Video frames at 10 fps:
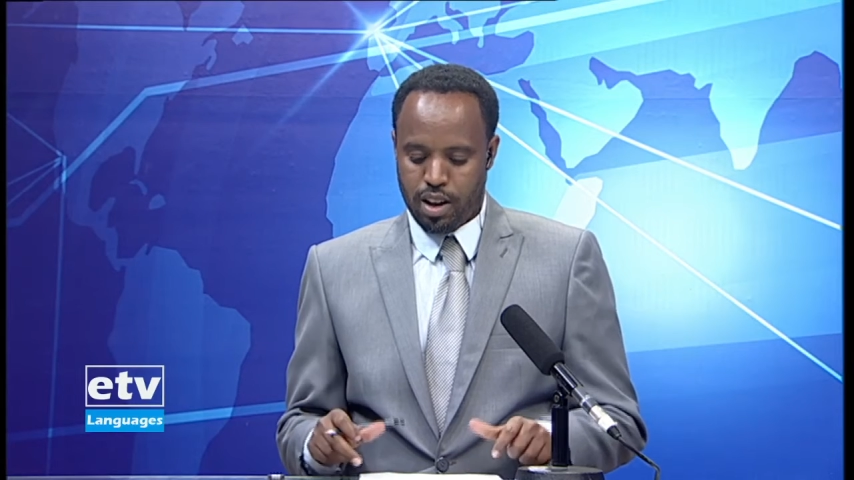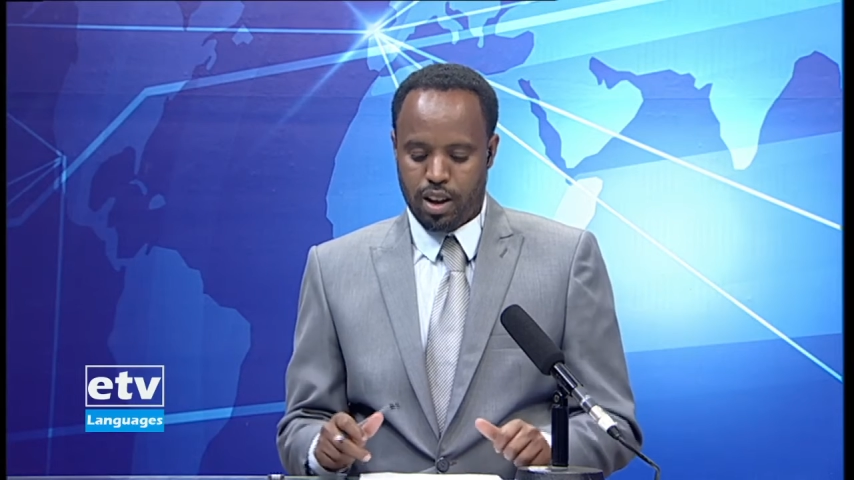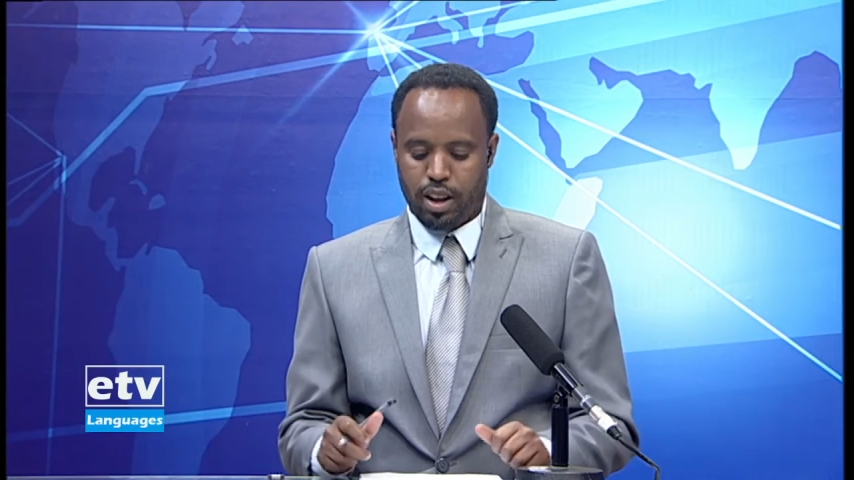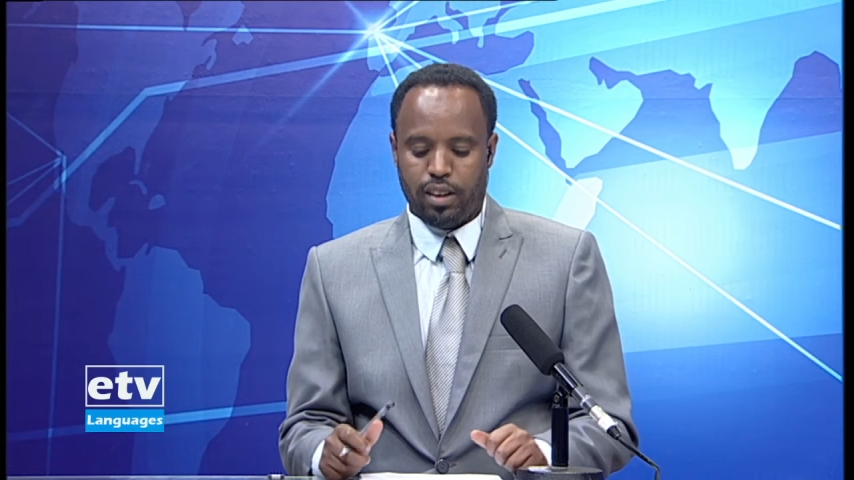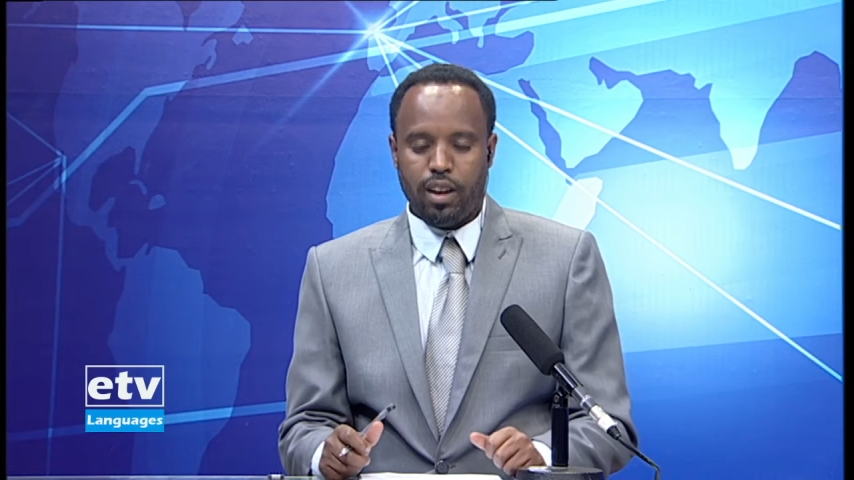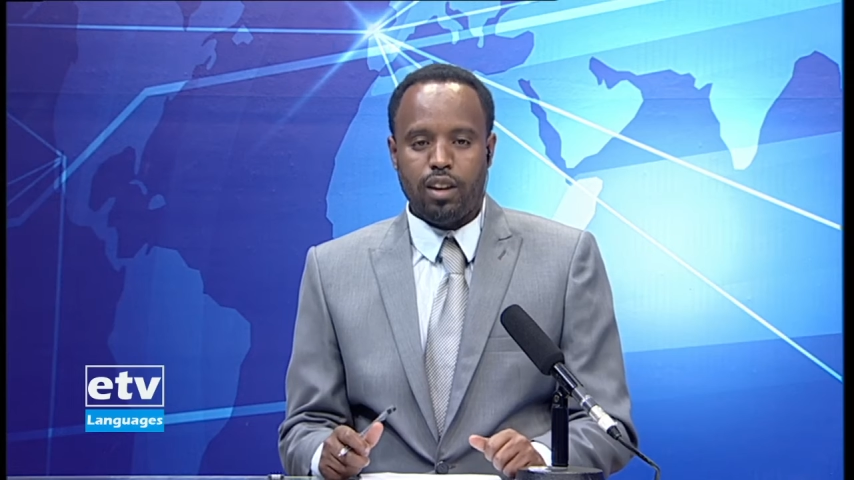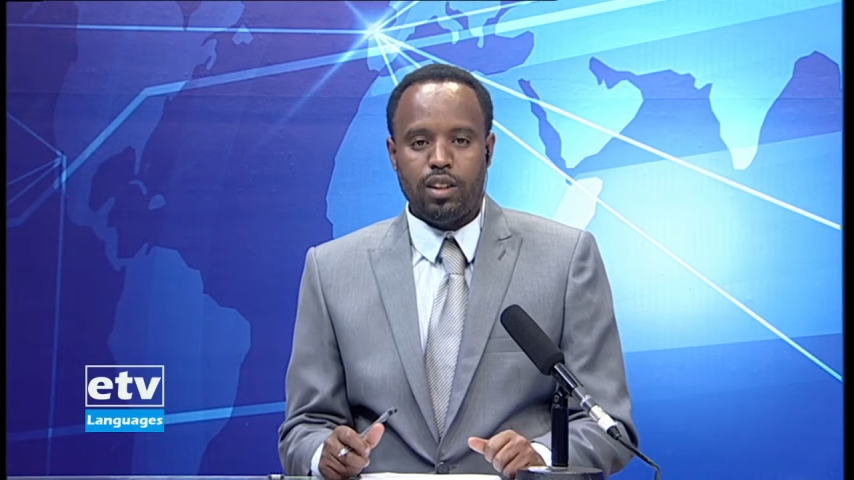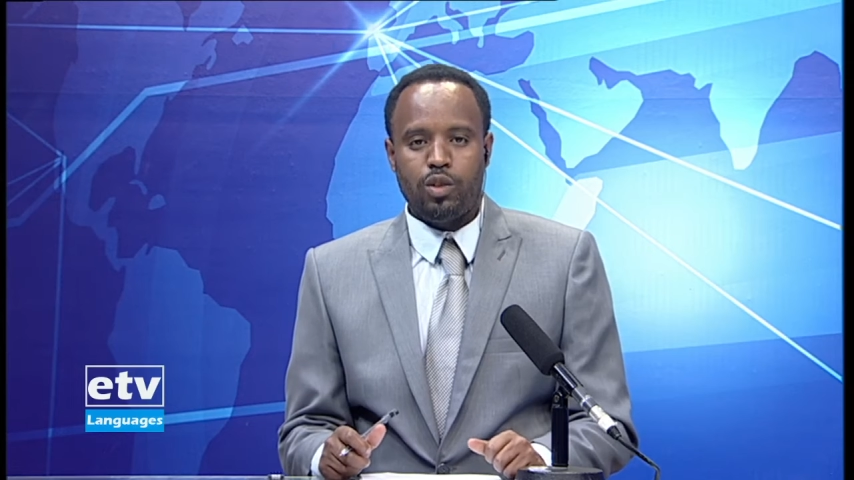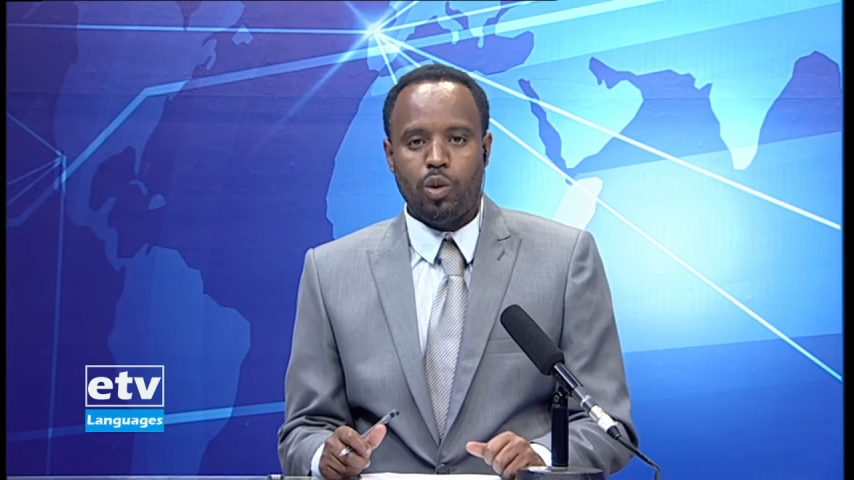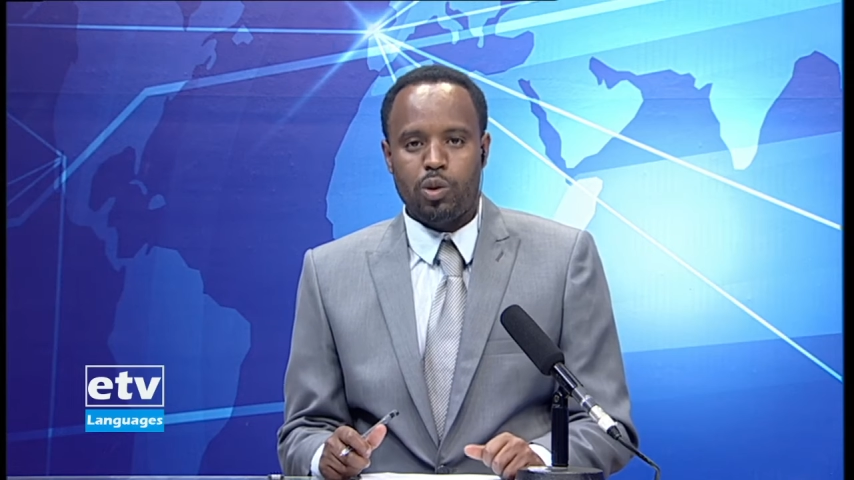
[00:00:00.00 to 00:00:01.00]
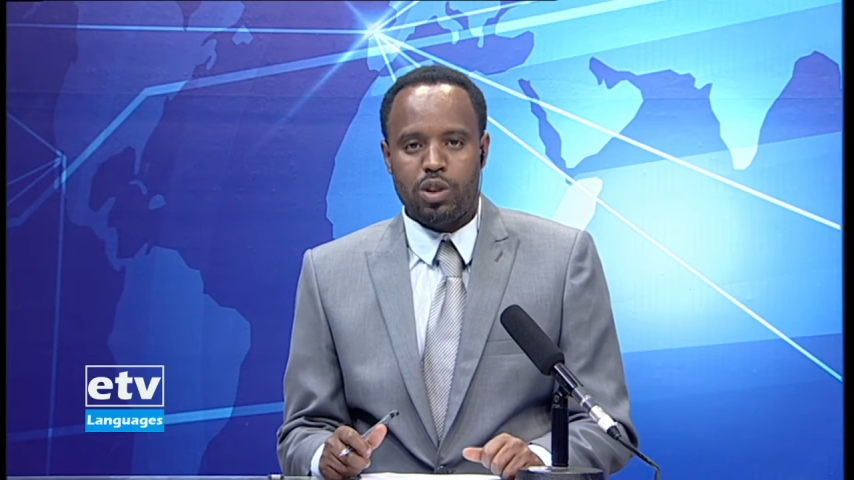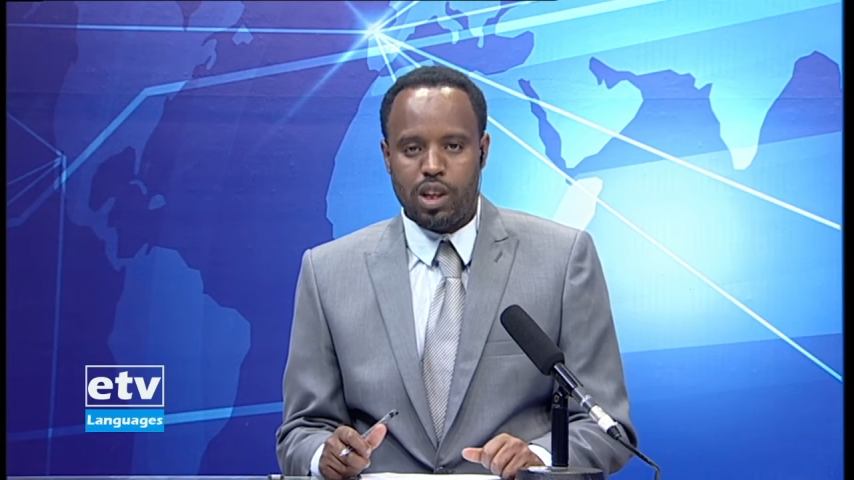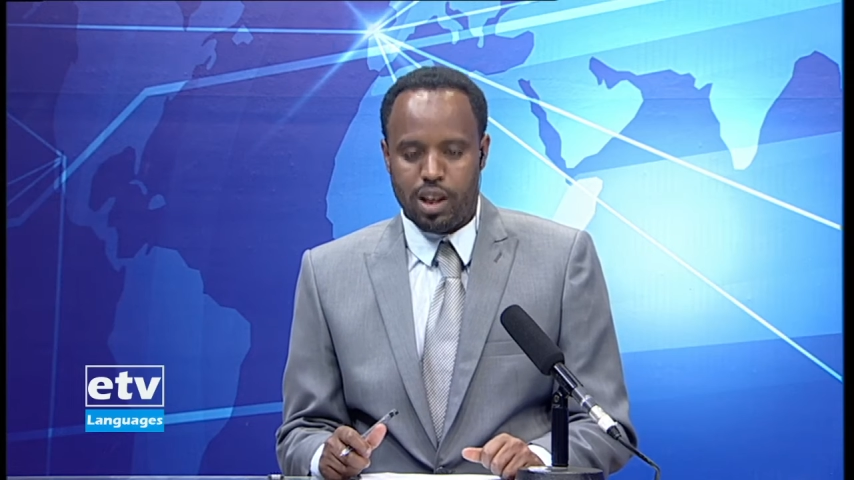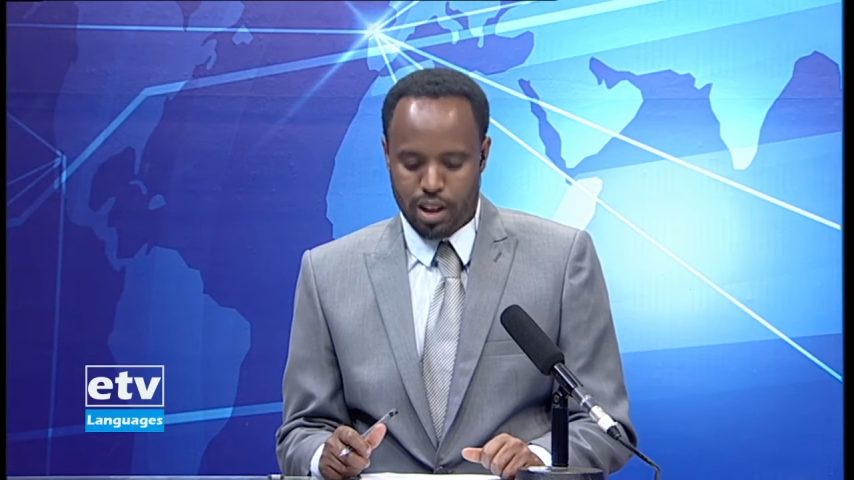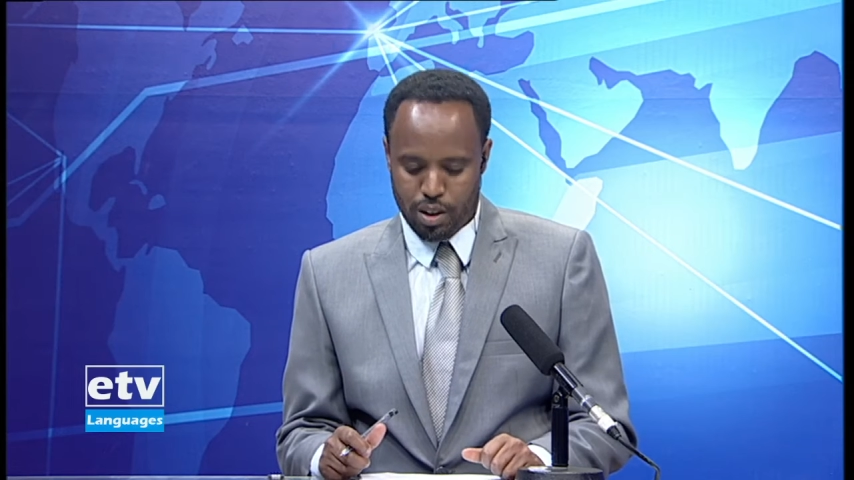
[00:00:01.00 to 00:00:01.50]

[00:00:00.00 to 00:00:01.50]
اعترضت روسيا